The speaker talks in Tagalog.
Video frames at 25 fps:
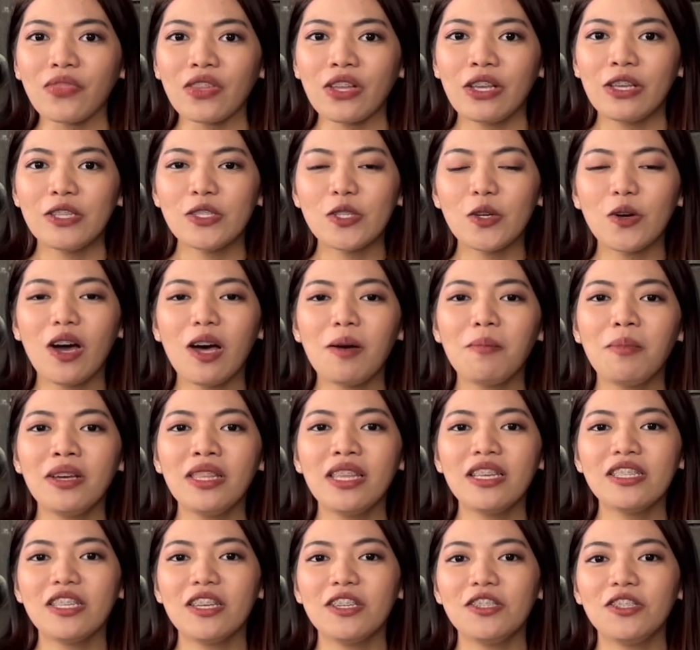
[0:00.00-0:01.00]
So habang
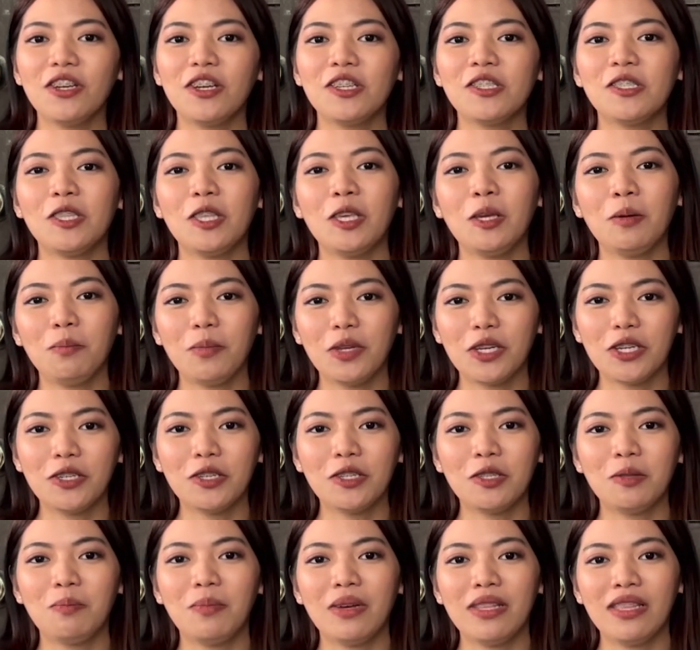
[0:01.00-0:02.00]
nasa adjusting
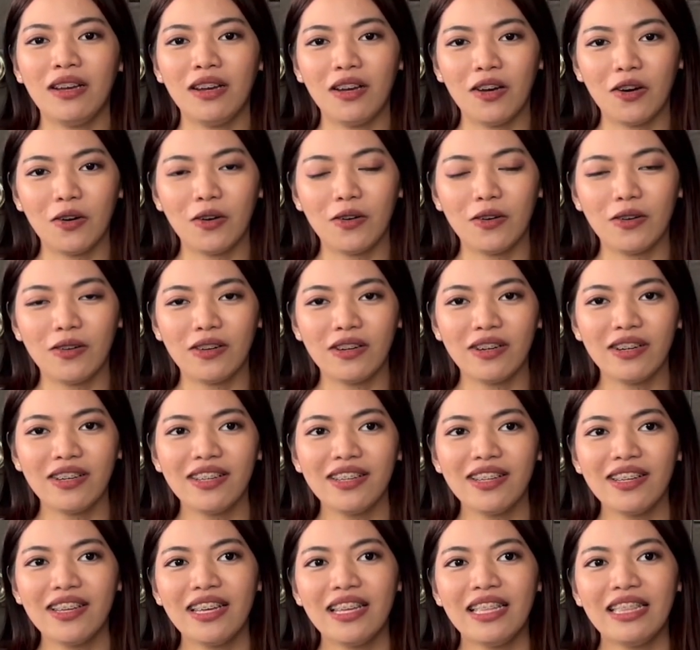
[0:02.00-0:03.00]
period pa lang ako,
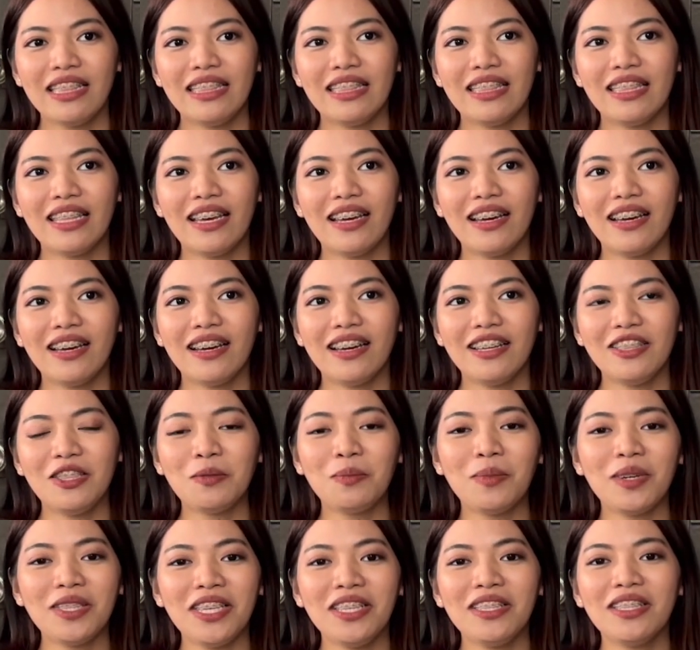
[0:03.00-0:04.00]
na
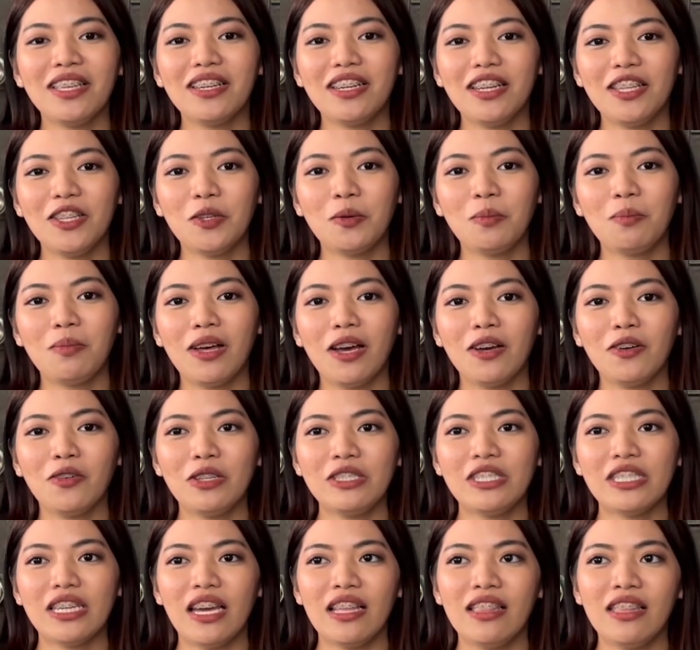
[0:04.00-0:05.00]
dumating na rin yung bagong
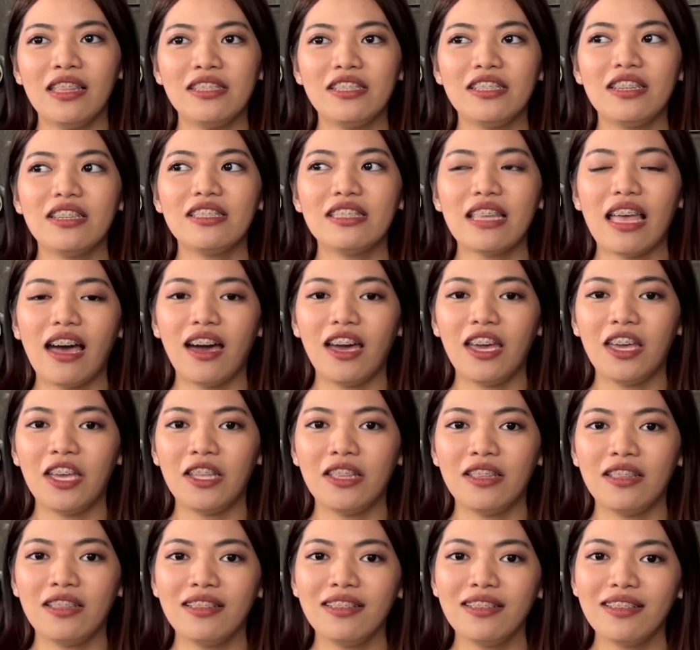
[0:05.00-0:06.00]
challenge sa
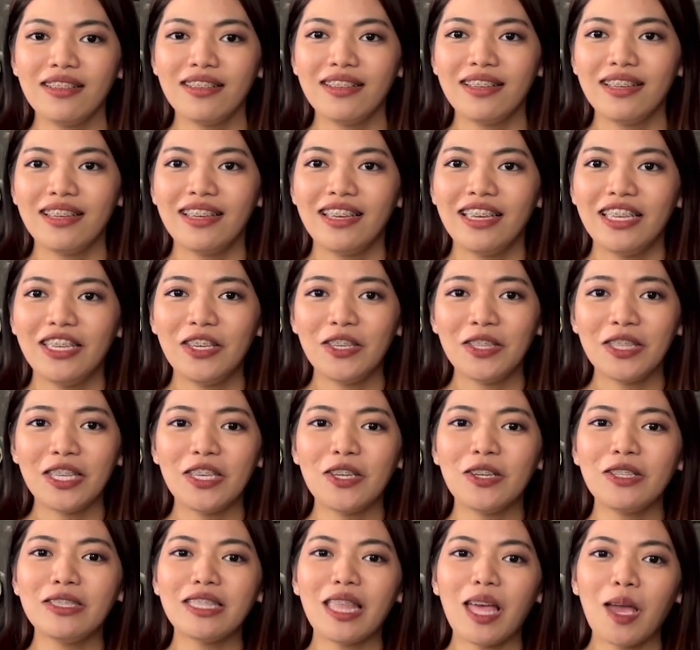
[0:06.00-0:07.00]
akin. Yun na
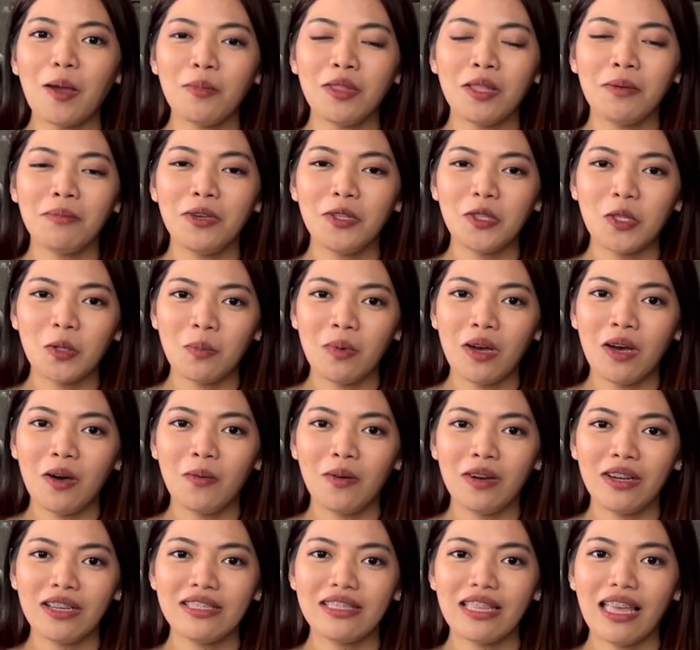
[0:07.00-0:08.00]
yung time na may
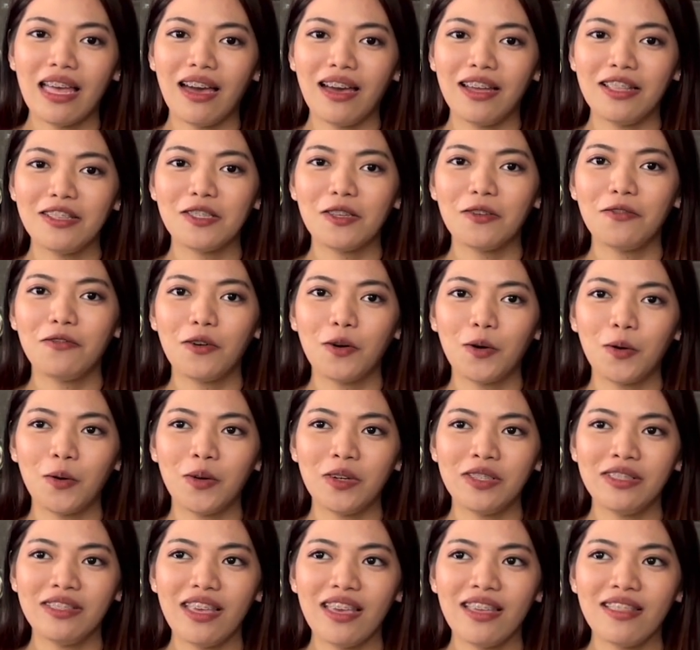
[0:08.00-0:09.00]
tumawag sa akin sa
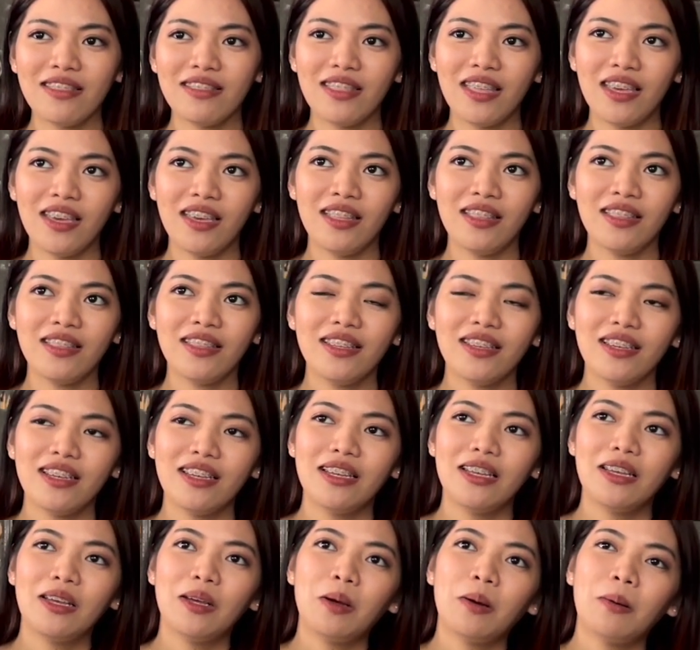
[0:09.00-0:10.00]
phone and then
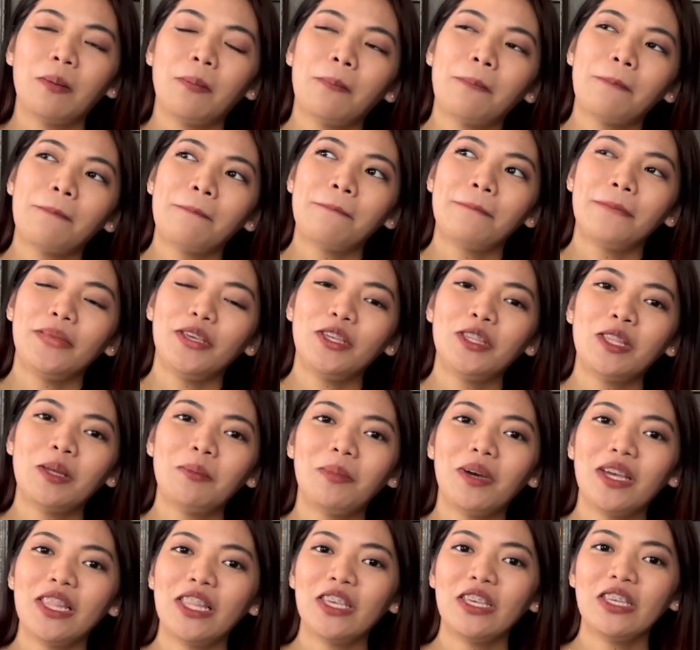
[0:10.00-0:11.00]
yun na
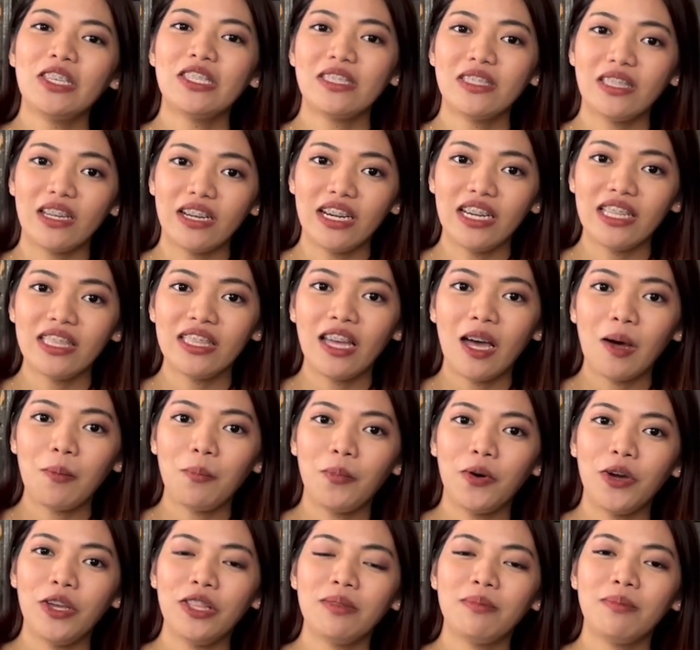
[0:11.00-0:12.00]
pala yung start na
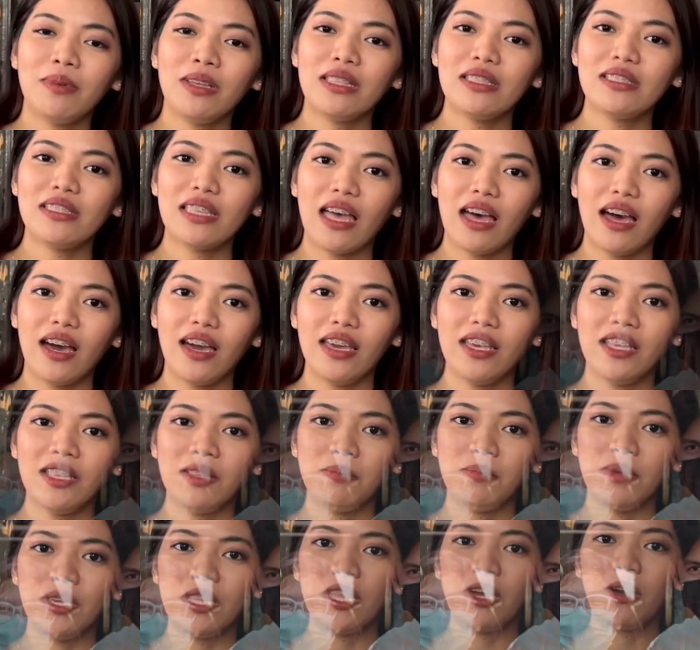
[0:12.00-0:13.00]
appointment sa akin
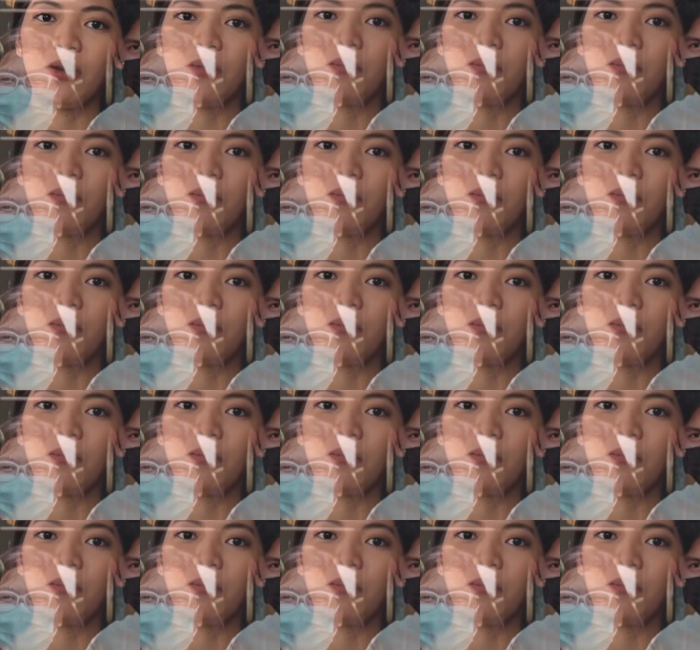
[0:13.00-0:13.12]
bilang